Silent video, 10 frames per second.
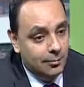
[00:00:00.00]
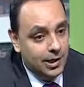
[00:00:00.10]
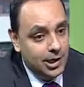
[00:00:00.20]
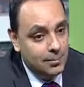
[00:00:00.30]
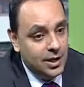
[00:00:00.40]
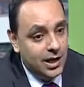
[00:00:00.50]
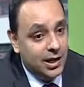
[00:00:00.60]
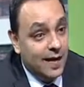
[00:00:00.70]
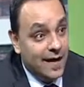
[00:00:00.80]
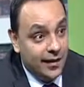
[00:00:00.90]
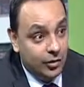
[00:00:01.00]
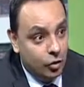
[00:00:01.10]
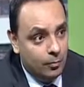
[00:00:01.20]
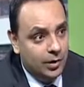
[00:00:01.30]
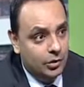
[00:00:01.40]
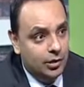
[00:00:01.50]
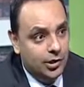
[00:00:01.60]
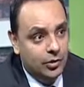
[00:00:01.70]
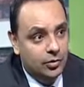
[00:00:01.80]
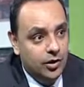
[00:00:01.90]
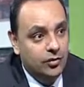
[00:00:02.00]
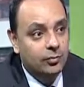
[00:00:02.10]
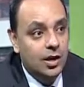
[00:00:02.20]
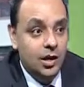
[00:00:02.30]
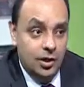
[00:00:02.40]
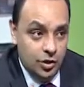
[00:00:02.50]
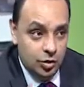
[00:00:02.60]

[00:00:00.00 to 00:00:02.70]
l'armée libyenne à combattre le terrorisme,